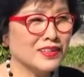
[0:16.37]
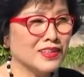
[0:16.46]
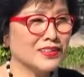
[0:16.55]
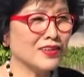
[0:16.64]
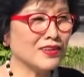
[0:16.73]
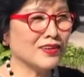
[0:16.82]

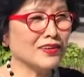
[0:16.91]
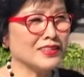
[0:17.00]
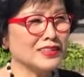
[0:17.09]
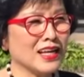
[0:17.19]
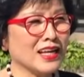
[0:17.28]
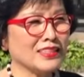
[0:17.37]
그래서
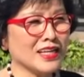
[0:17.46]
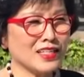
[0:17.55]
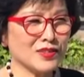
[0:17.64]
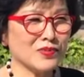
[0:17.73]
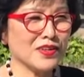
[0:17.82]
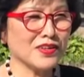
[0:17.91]
제가
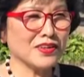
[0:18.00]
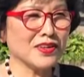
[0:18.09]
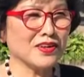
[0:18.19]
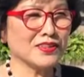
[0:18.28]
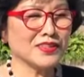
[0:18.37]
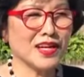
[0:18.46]
40여 년
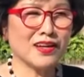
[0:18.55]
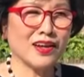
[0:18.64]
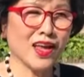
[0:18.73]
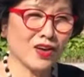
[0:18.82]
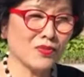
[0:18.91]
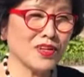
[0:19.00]
결혼
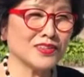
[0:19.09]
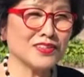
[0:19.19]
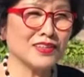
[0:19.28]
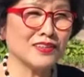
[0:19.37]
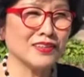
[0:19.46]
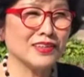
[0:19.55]
생활을
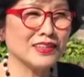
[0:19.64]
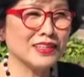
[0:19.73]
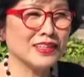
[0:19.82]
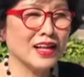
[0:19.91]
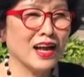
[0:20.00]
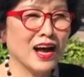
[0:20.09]
해오면서
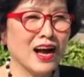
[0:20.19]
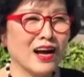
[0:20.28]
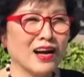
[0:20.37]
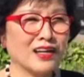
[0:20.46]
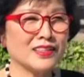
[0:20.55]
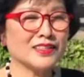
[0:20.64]

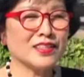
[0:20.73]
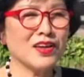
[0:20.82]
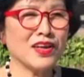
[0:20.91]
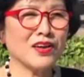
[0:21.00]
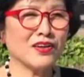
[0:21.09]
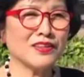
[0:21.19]
아,
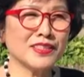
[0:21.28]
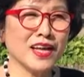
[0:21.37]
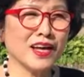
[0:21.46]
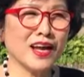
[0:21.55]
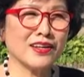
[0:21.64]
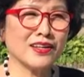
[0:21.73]
저의 결혼
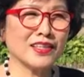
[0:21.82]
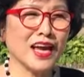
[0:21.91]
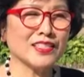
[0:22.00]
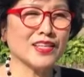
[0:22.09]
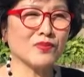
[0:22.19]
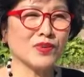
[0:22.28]
생활을
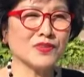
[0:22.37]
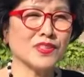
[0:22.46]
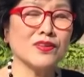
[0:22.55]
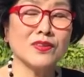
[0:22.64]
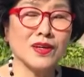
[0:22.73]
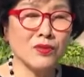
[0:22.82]
다시 한번
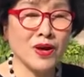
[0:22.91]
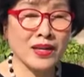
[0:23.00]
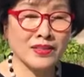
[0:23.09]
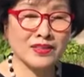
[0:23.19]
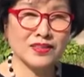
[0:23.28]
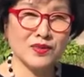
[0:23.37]

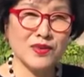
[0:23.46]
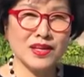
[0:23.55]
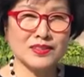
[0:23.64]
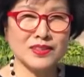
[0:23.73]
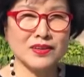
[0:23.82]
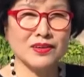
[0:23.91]
점검하는
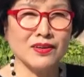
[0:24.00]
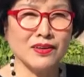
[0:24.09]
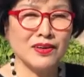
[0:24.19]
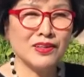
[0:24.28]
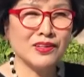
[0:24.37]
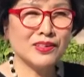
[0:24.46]
의미에서
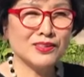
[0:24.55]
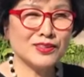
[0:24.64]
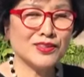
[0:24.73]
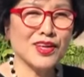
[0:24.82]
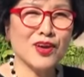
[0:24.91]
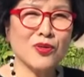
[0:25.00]

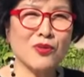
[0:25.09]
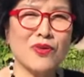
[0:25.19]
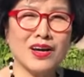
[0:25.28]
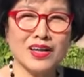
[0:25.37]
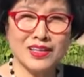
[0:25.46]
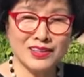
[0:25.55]
수기에
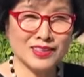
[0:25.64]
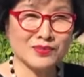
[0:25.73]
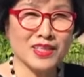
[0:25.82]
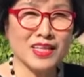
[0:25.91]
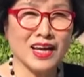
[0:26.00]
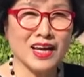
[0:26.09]
공모하게
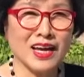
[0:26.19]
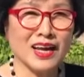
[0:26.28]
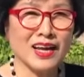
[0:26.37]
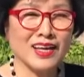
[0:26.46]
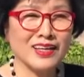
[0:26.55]
되었습니다.